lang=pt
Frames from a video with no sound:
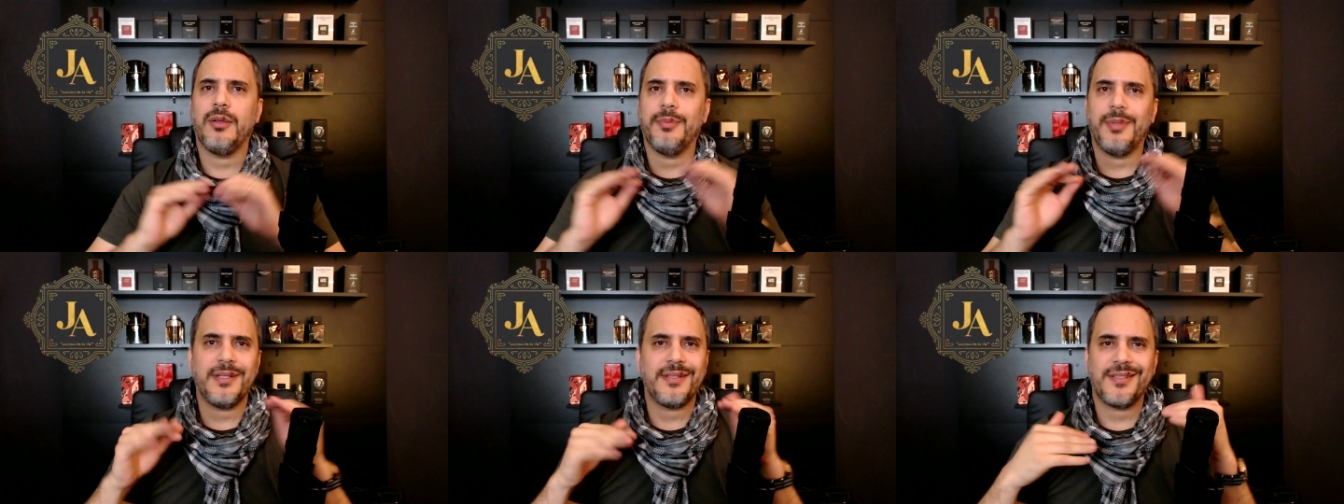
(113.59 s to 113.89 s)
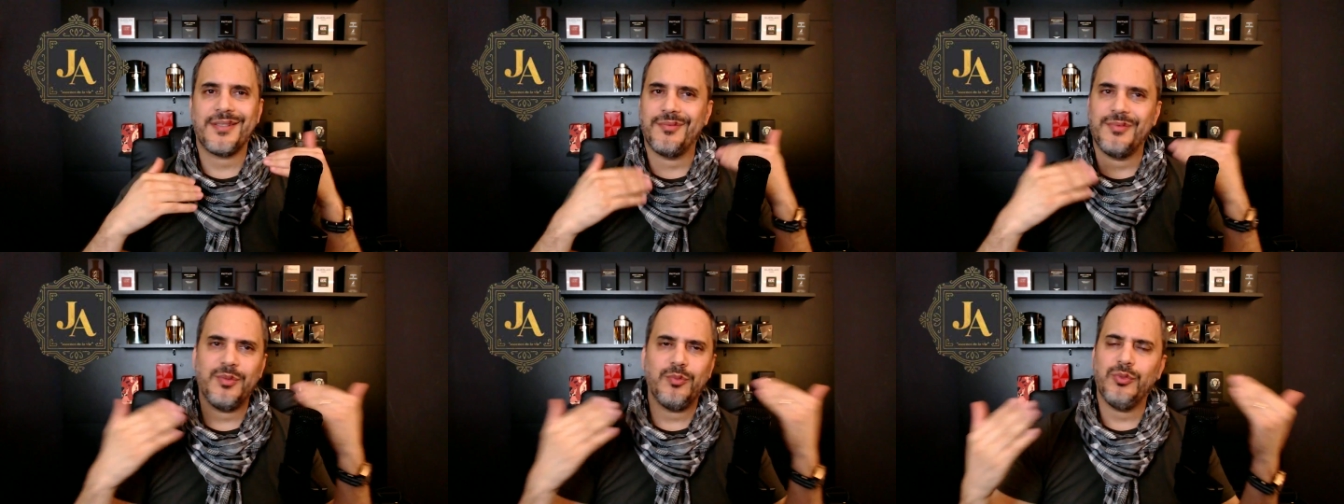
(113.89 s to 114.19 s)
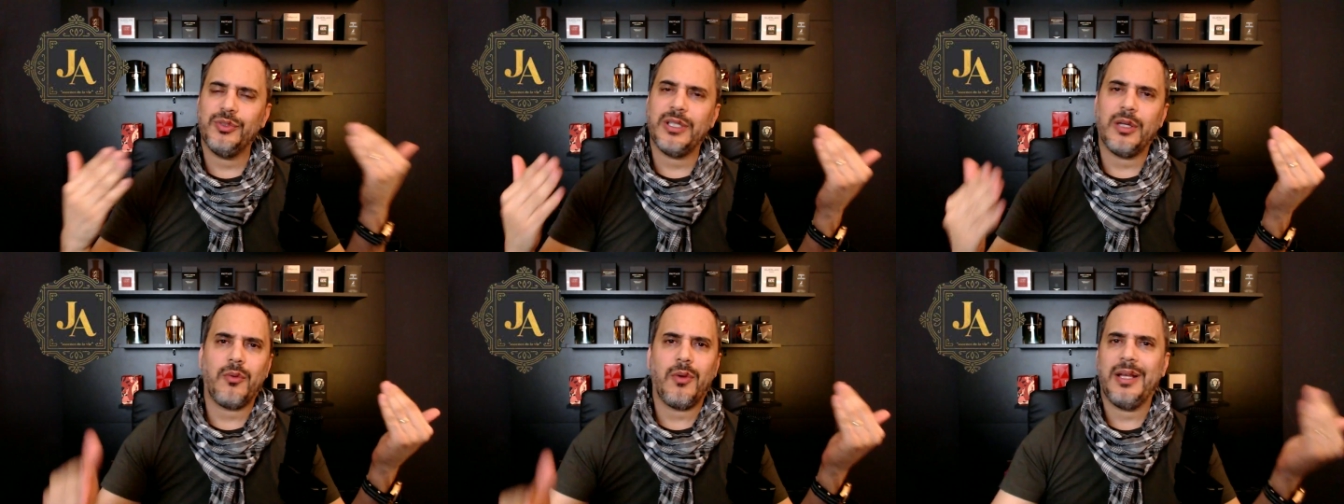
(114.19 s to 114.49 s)
empresa de
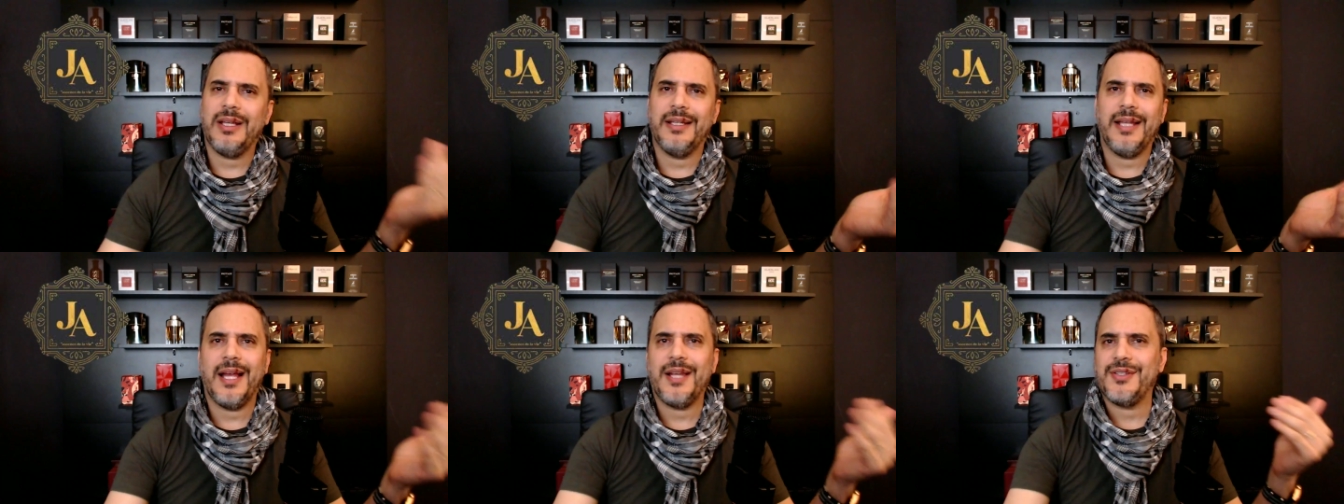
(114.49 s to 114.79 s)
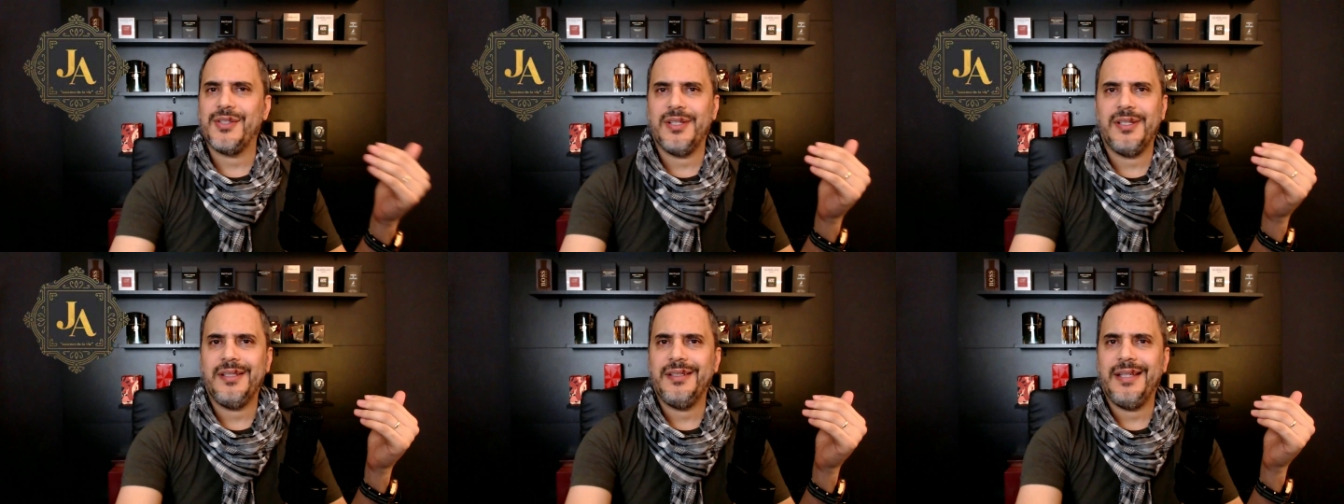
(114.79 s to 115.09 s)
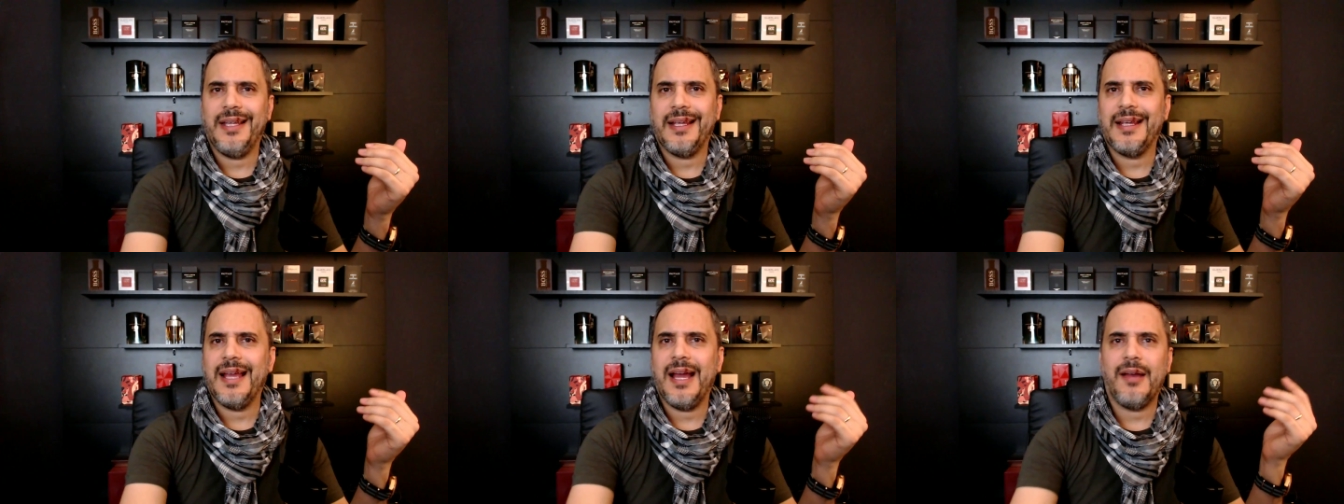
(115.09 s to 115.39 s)
muita qualidade, é
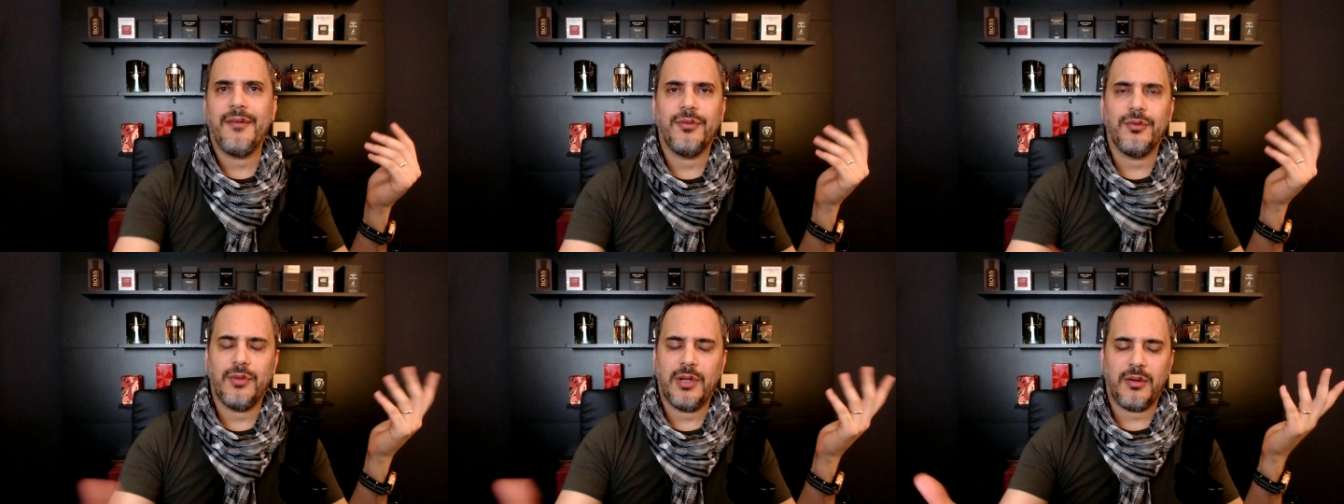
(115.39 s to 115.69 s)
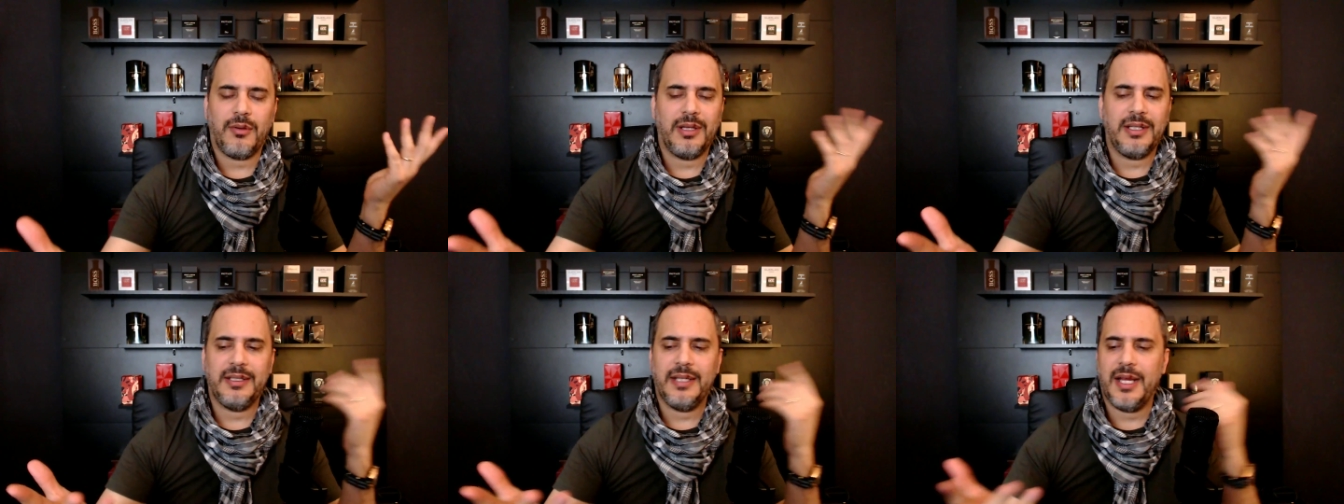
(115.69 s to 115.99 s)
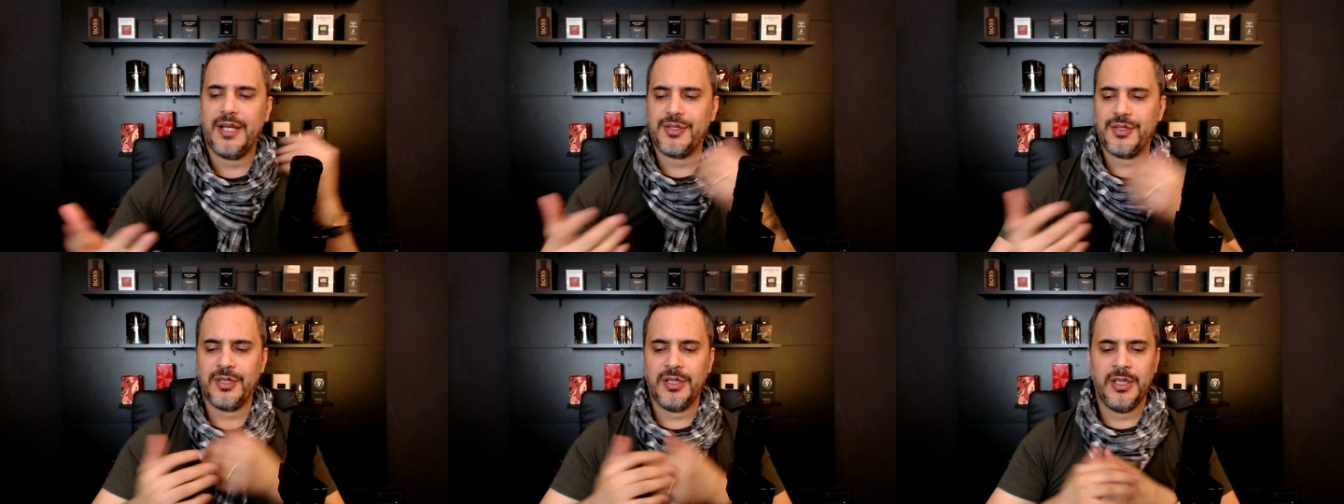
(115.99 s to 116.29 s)
inegável a
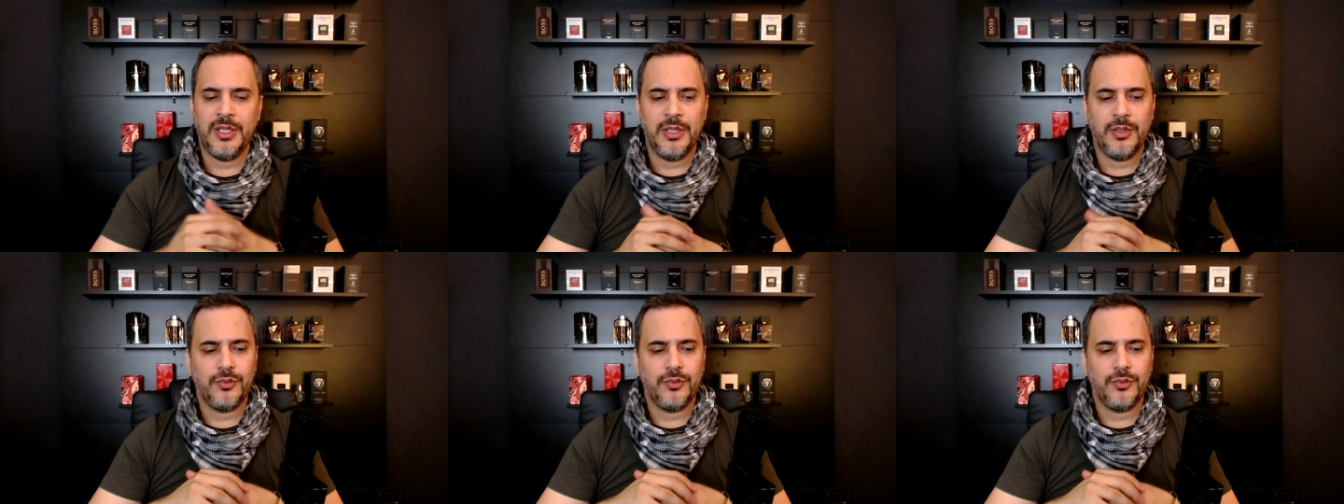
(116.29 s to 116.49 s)
qualidade